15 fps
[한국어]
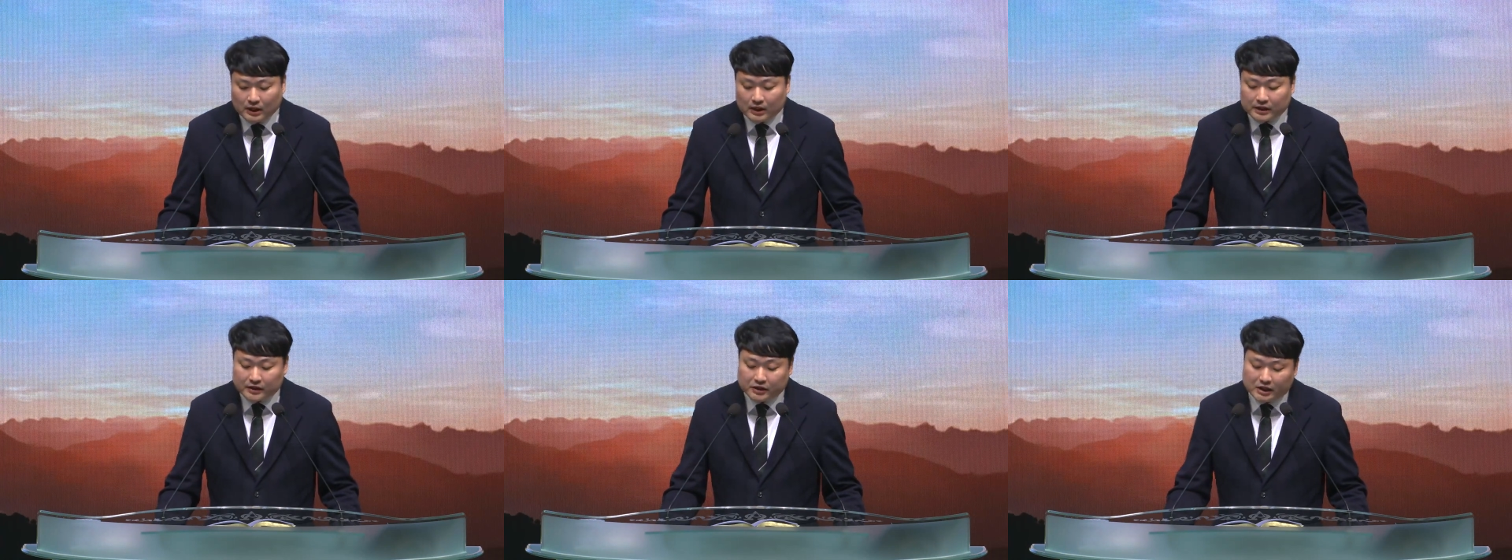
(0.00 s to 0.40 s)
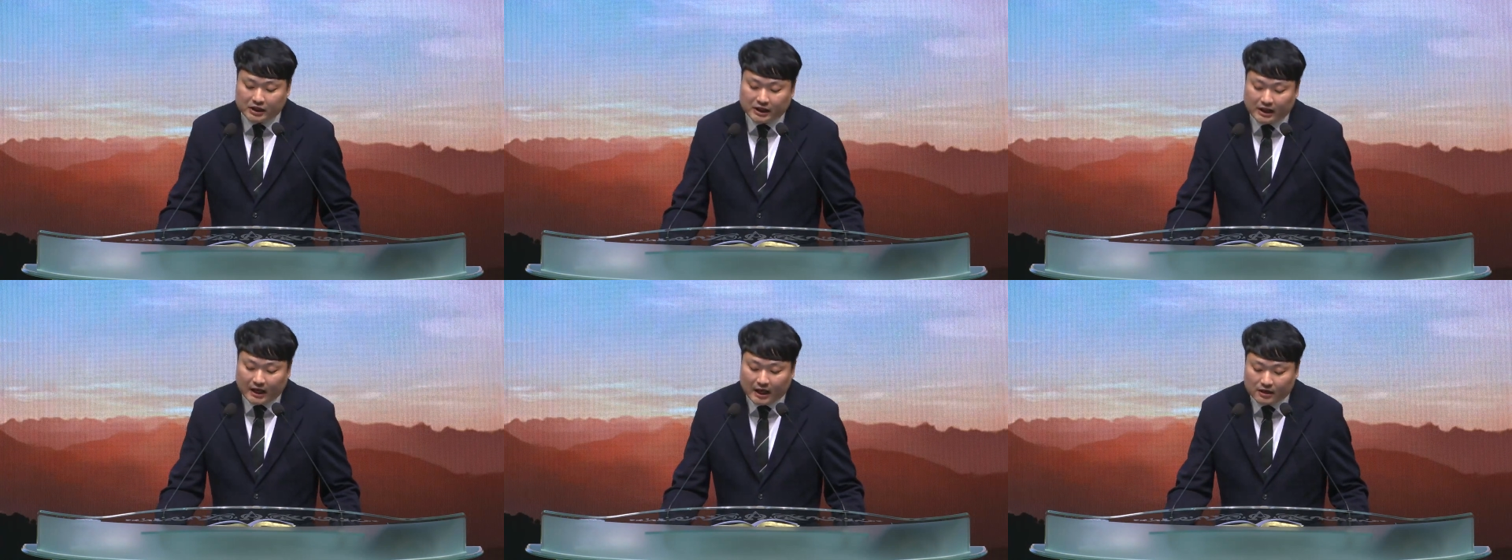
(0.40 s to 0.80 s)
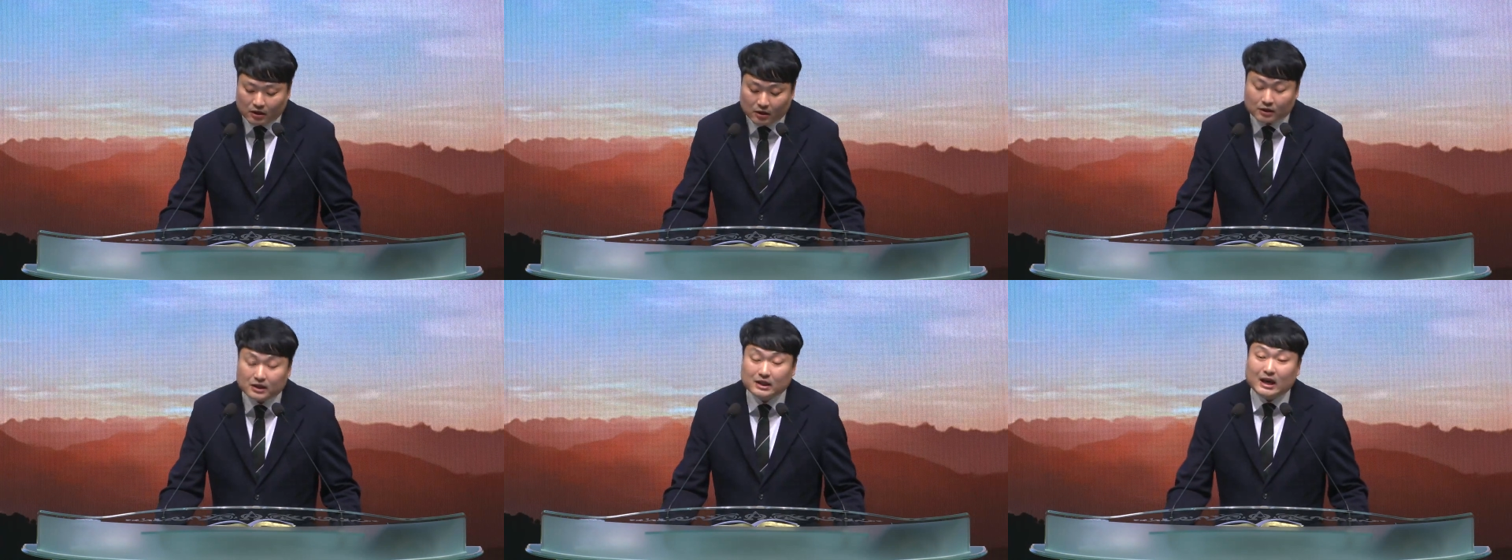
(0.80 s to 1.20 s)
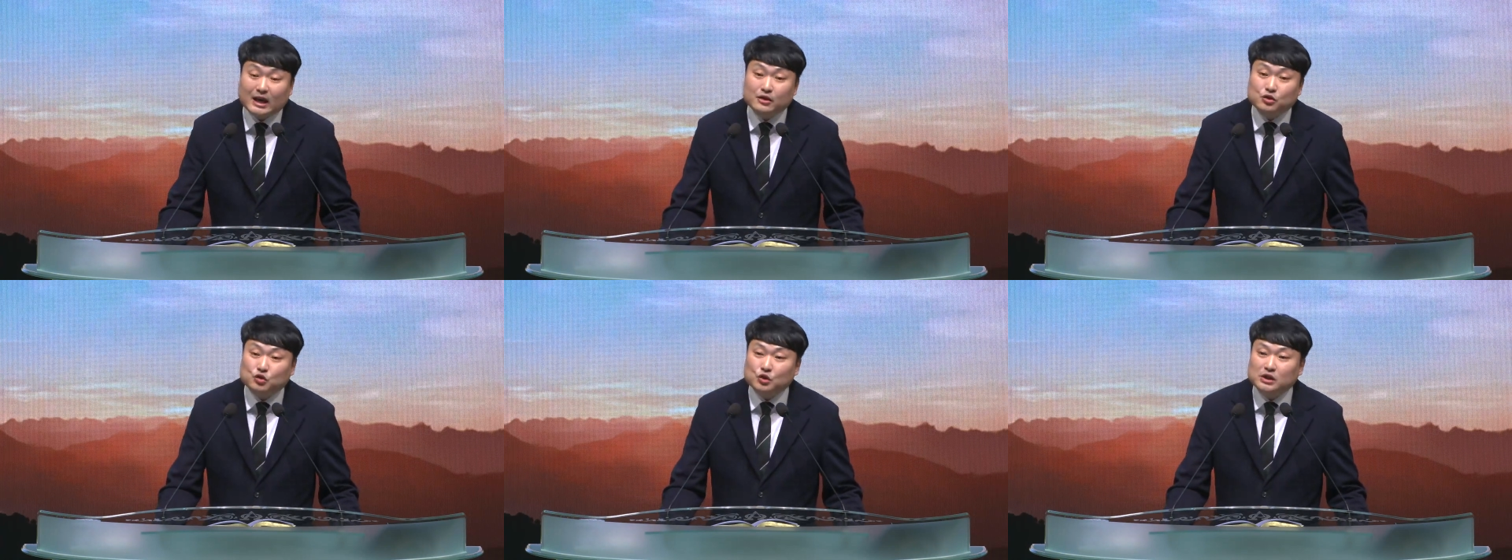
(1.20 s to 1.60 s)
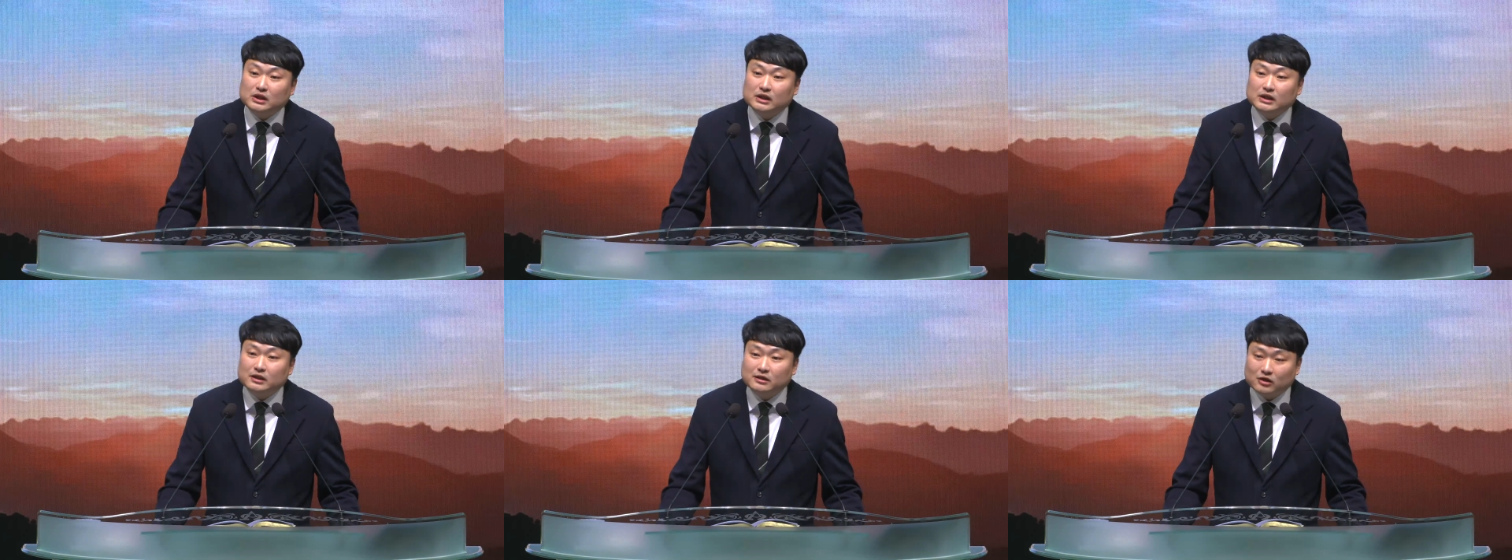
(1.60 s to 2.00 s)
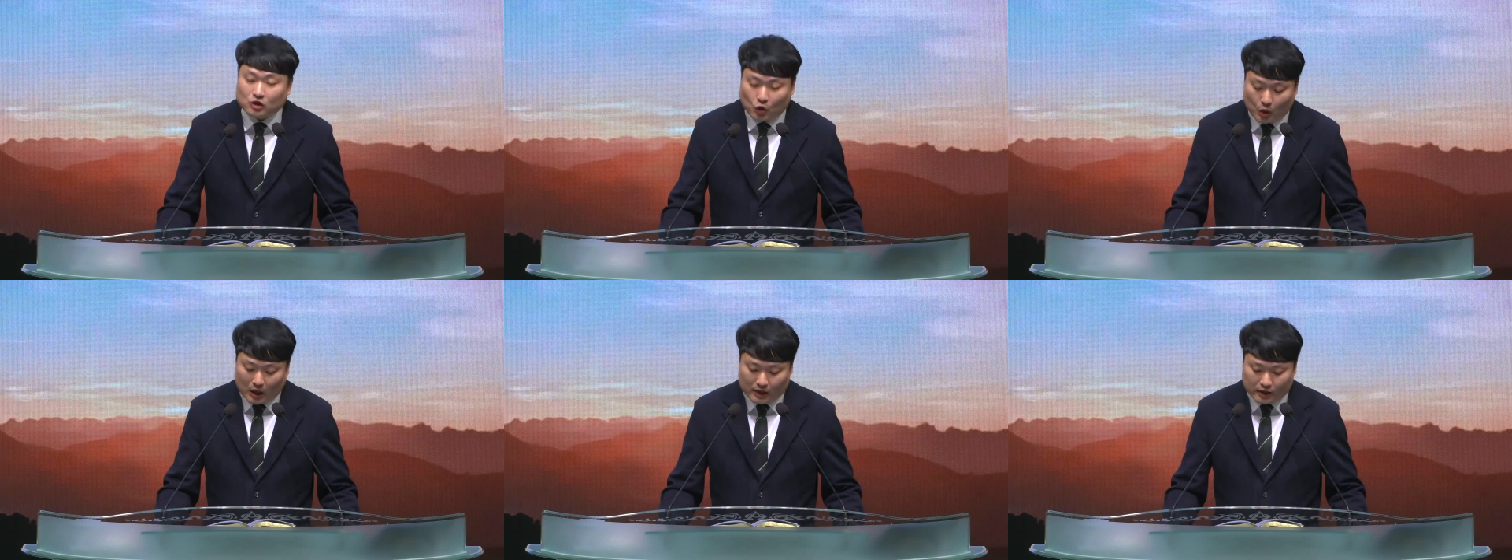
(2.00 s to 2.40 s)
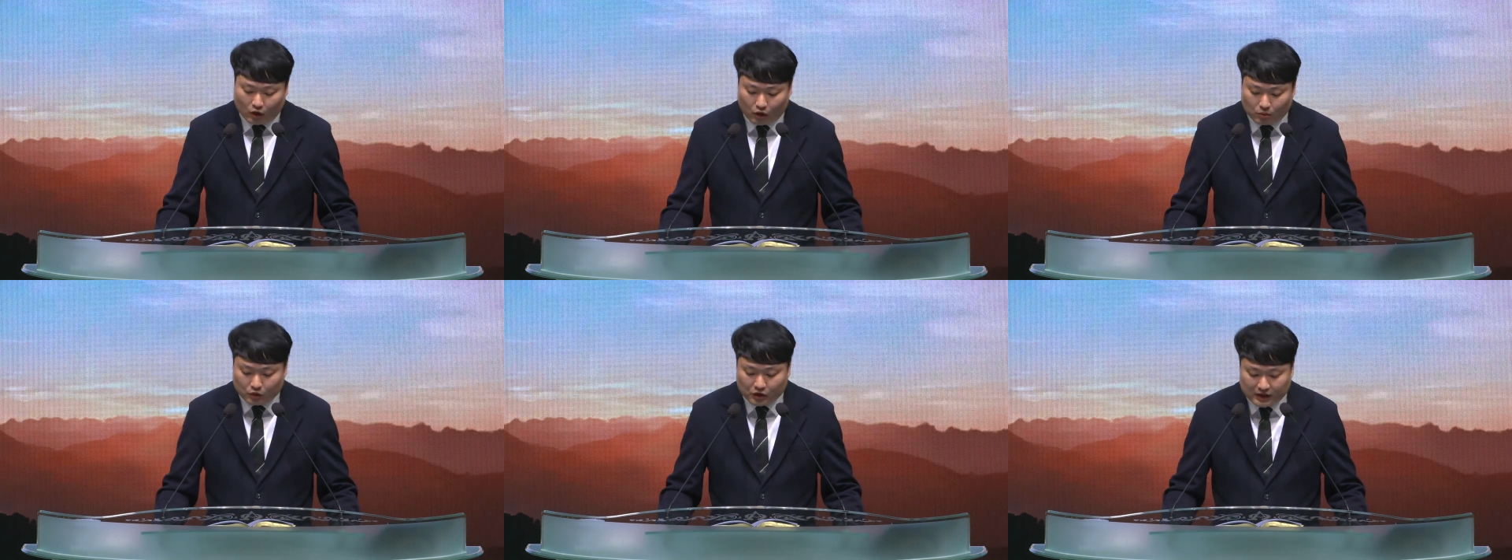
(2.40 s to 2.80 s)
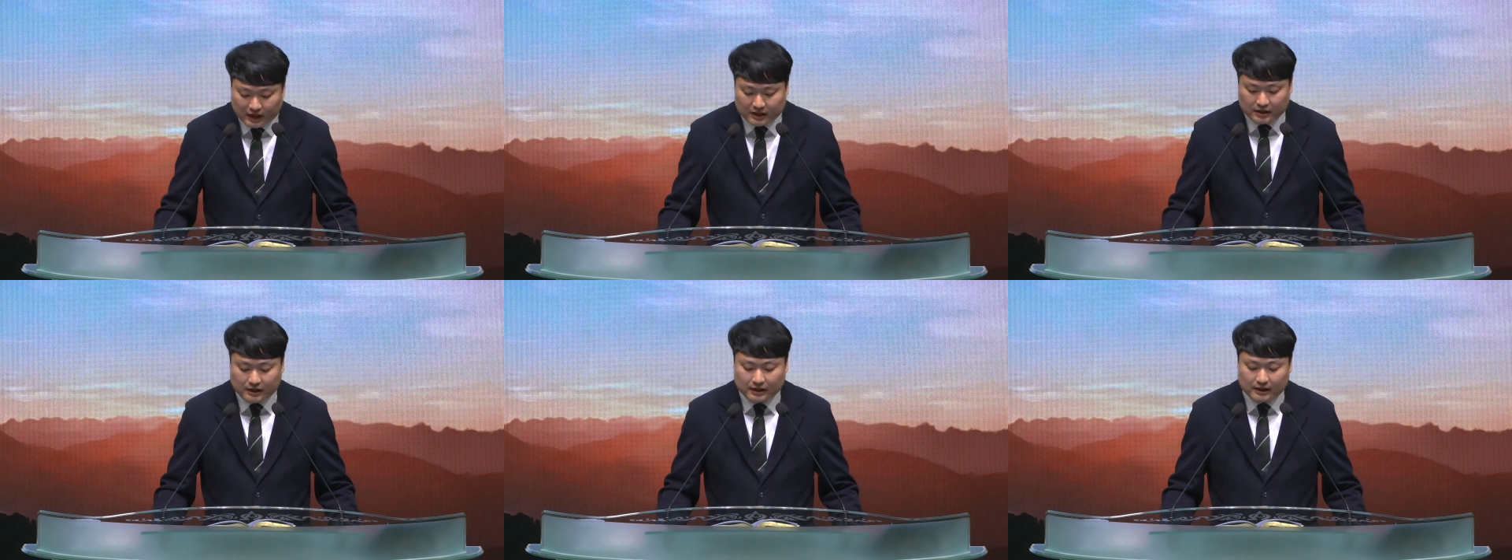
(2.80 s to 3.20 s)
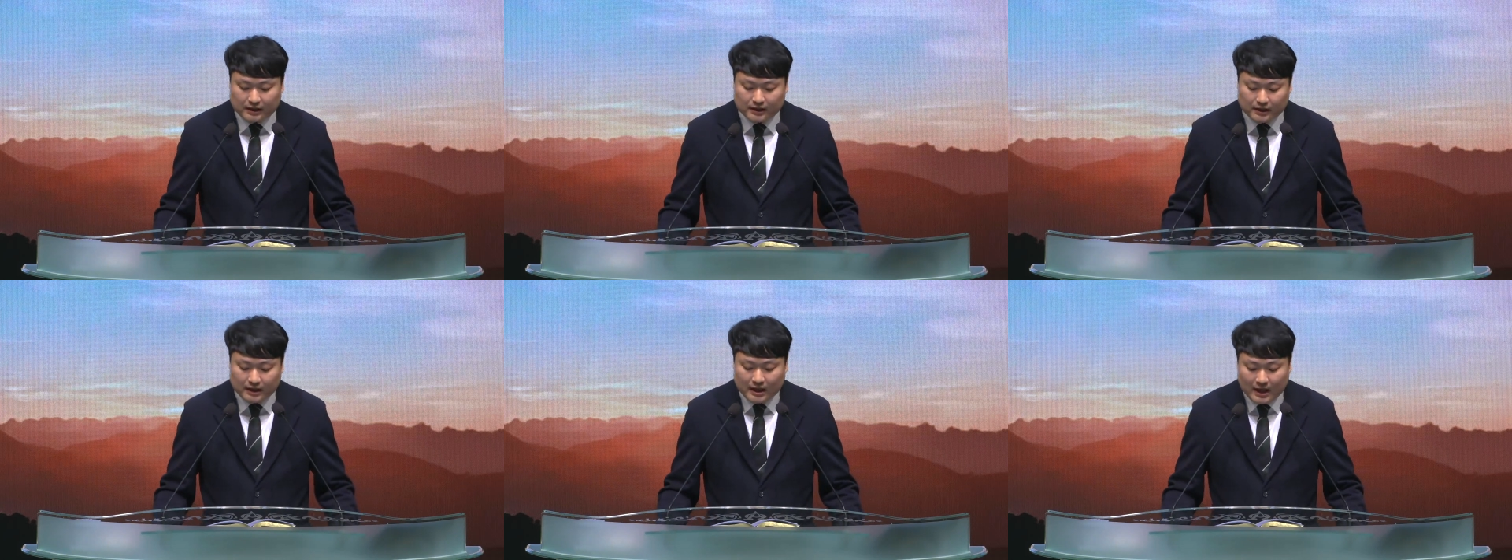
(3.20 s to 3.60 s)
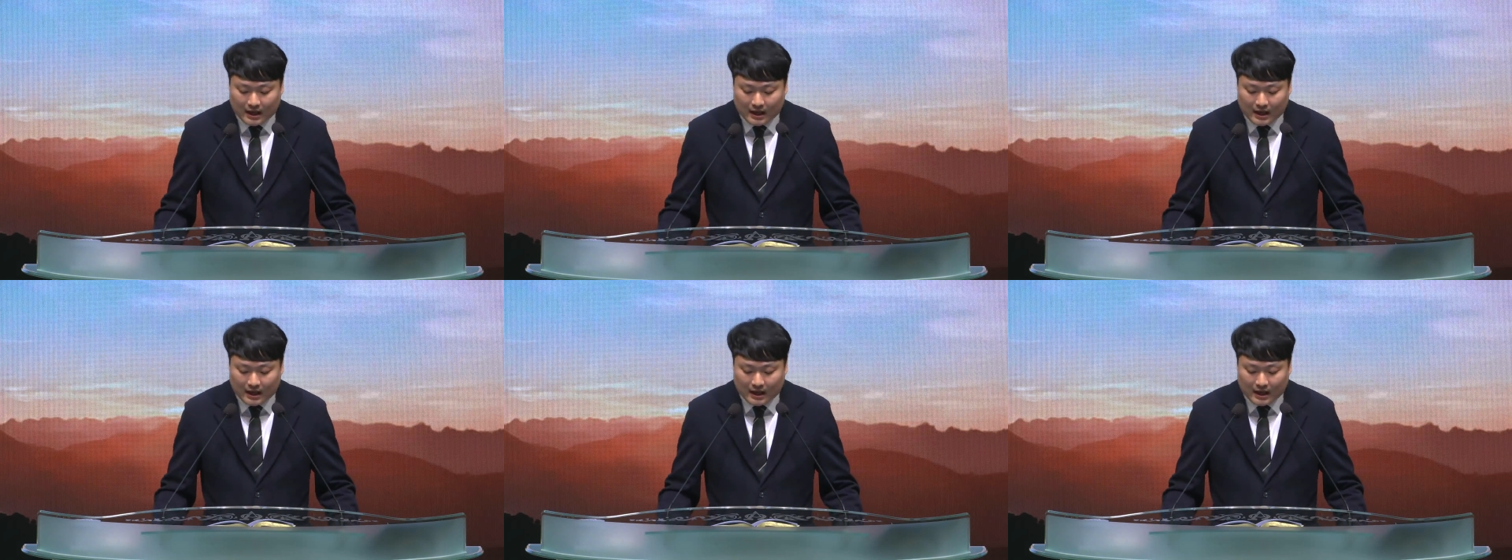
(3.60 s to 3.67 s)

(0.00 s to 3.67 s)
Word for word: 끈질기게 설득할 수 있는 저와 여러분이 되시기를